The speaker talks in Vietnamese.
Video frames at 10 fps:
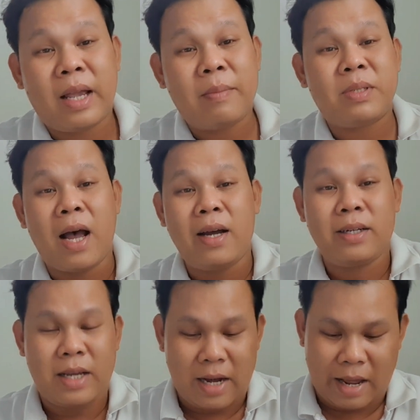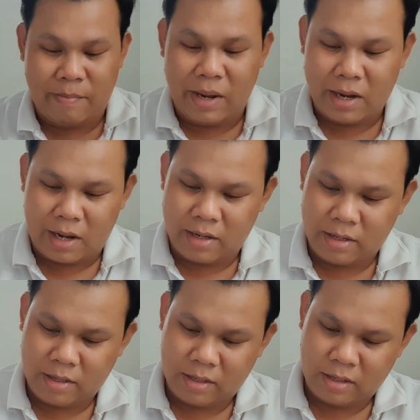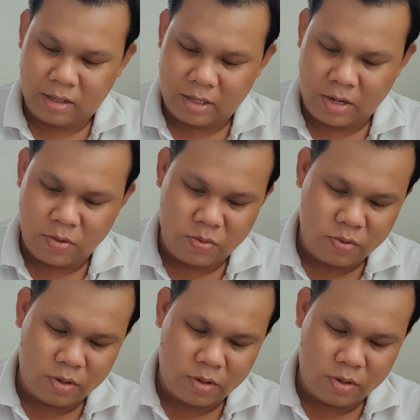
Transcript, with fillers: em sơn thì anh em biết rồi nhiều